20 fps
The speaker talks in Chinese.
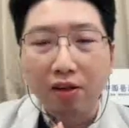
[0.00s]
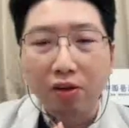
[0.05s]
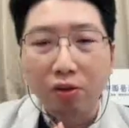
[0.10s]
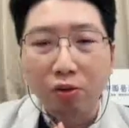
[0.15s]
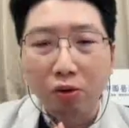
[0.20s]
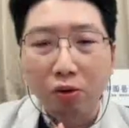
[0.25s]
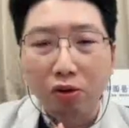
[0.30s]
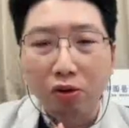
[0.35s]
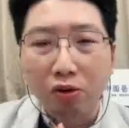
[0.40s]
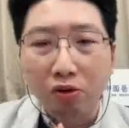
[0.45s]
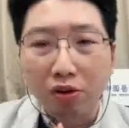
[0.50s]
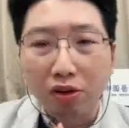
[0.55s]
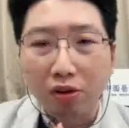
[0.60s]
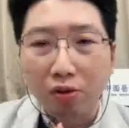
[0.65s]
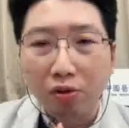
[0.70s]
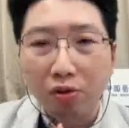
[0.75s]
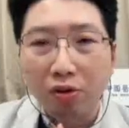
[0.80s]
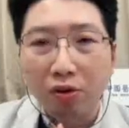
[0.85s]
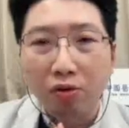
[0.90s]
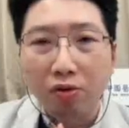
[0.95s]
如果雄性
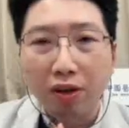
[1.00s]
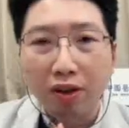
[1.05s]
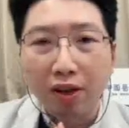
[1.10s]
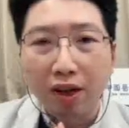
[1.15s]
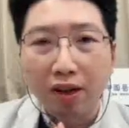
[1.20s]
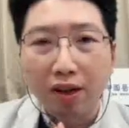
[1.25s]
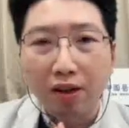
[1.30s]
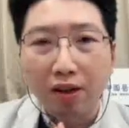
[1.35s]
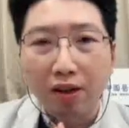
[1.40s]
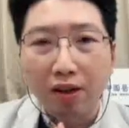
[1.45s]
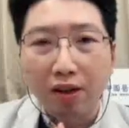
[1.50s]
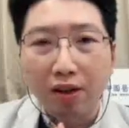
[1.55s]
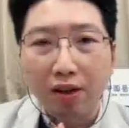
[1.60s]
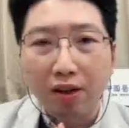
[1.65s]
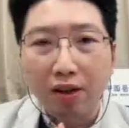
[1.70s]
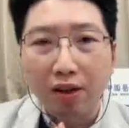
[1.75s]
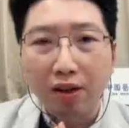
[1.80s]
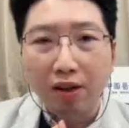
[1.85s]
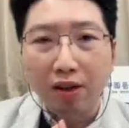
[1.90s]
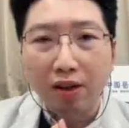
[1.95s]
秃的状态的话，就
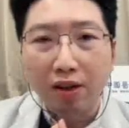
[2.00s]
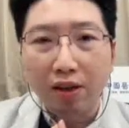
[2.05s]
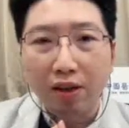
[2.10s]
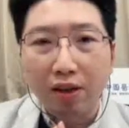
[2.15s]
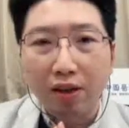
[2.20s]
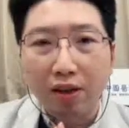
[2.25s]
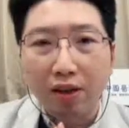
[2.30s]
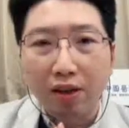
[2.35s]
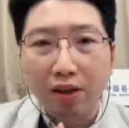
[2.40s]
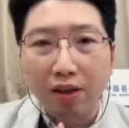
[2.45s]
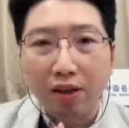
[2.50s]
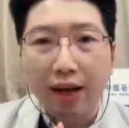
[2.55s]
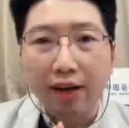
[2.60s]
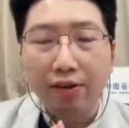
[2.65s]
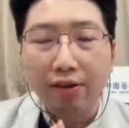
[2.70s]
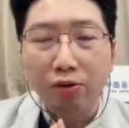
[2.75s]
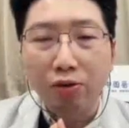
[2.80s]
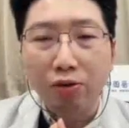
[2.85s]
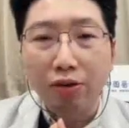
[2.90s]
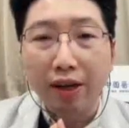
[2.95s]
是会开始出现暗
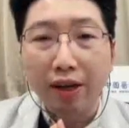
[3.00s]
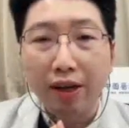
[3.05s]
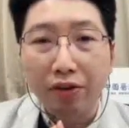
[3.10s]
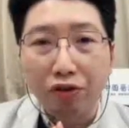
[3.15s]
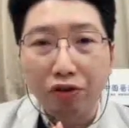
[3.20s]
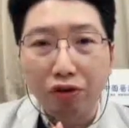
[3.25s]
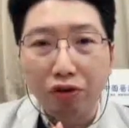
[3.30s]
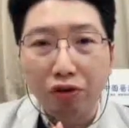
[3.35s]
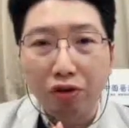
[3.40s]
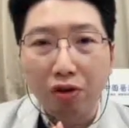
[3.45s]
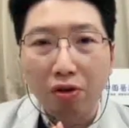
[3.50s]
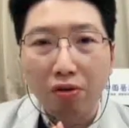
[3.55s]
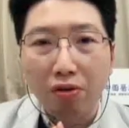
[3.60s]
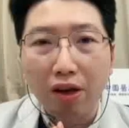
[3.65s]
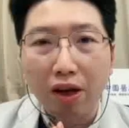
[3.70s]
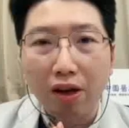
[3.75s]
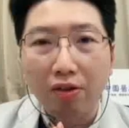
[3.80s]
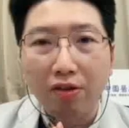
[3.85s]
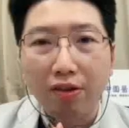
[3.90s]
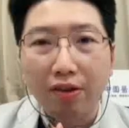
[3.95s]
字头，然后再就
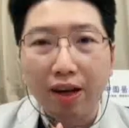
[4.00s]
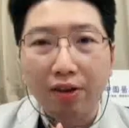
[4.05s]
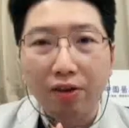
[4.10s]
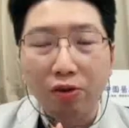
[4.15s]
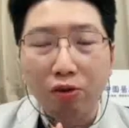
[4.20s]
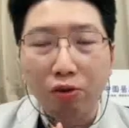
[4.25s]
出现